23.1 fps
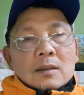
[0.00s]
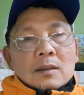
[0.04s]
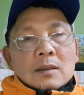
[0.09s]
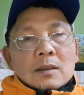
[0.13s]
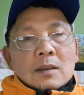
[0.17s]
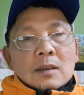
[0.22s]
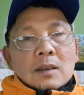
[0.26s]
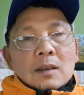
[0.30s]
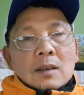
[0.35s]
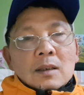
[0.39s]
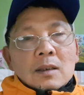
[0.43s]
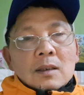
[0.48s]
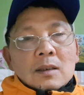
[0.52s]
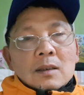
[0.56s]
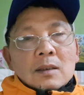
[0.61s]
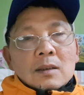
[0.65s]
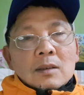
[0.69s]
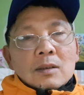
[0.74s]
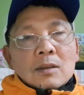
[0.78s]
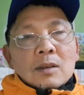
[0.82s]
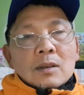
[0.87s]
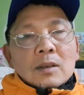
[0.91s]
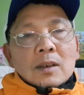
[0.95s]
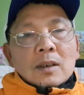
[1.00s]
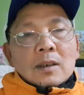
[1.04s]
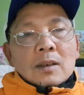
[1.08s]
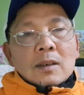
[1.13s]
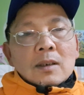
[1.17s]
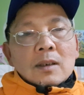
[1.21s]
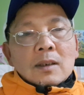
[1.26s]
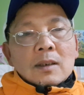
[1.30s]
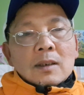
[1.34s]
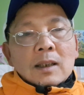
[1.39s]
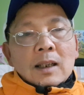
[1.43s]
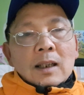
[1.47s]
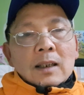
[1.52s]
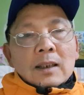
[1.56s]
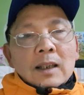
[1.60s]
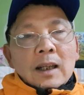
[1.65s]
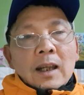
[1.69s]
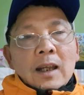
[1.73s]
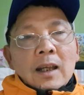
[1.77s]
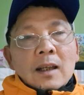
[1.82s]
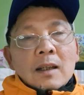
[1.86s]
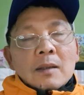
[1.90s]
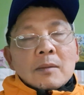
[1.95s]
à, có những ờ, nhà
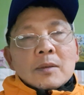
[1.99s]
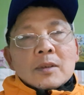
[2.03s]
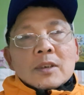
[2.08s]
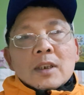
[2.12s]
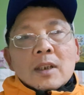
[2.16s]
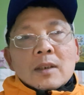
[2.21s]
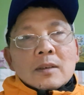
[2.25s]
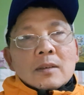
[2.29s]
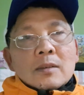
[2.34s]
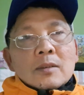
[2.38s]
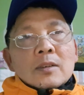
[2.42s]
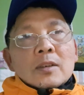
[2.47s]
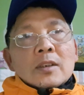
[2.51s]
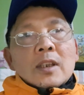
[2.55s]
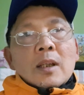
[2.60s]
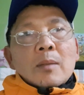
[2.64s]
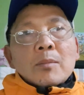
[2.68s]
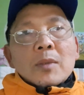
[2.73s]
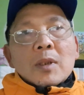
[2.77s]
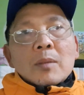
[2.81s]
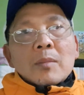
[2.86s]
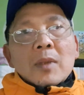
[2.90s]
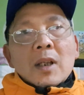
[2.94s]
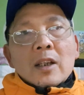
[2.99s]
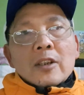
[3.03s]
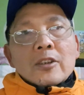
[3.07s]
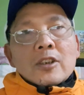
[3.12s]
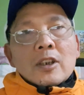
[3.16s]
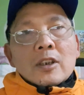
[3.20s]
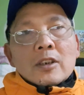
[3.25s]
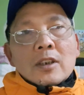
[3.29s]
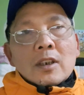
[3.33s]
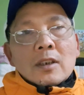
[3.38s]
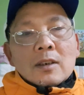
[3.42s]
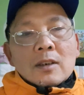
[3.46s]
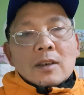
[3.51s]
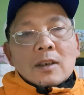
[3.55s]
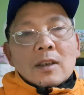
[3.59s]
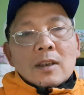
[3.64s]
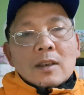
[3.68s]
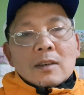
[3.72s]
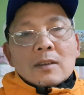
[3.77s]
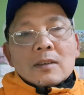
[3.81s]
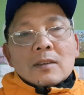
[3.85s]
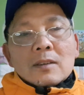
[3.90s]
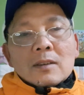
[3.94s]
trẻ mà sanh chăm em bé sơ sinh đó